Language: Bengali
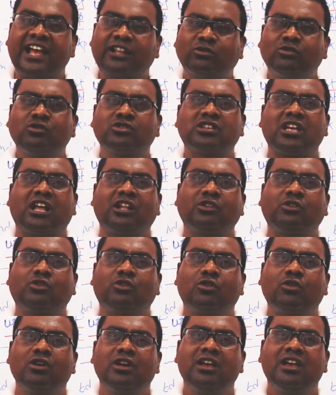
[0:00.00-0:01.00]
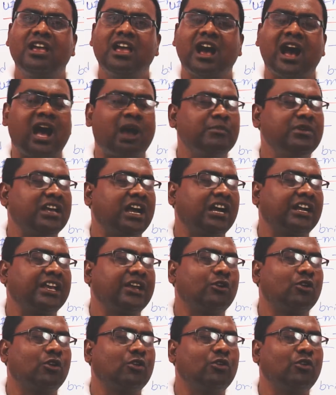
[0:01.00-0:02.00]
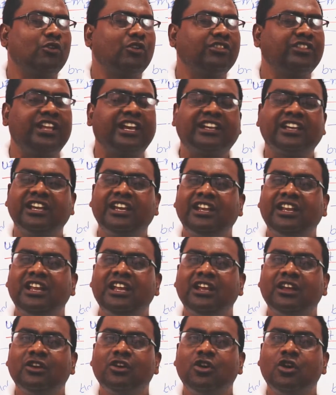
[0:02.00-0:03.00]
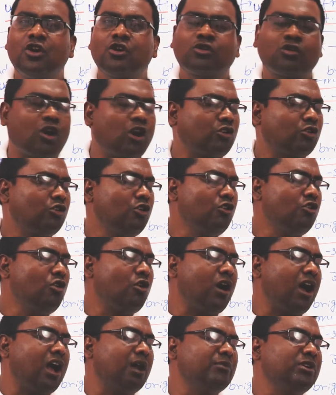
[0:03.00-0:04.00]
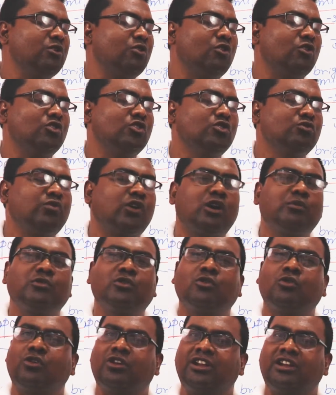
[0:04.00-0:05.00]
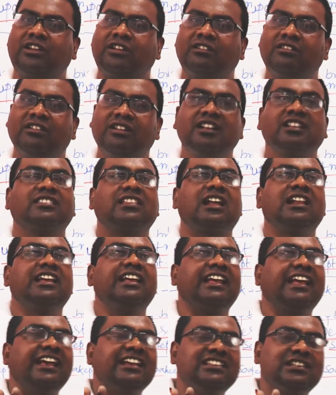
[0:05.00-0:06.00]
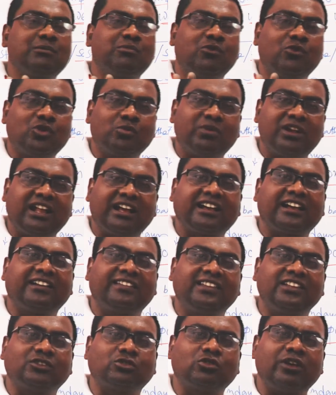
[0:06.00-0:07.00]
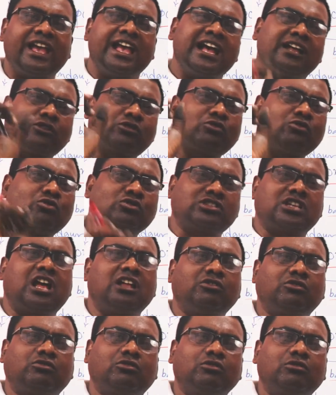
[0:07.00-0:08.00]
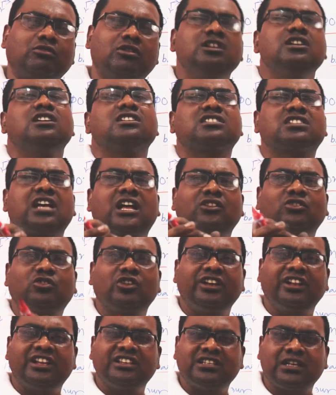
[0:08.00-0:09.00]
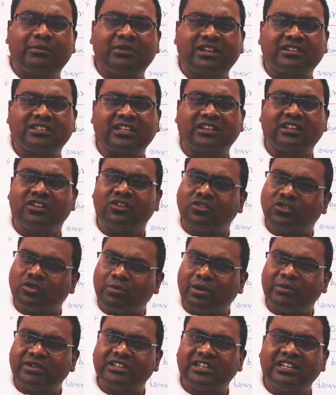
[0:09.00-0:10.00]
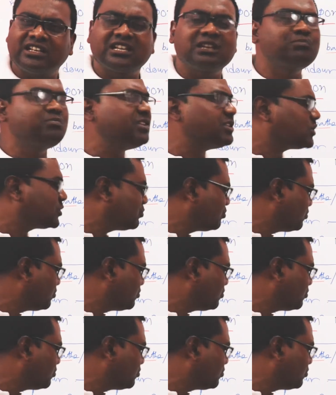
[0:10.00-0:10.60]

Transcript: এত শান্ত আমি আগে কখনো দেখিনি কখনো আমি অনুভব করিনি তাহলে এই যে ভোরবেলাকার দৃশ্য এত শান্ত শান্ত ইংরেজি আমরা সাধারণতভাবে জানি কি পিস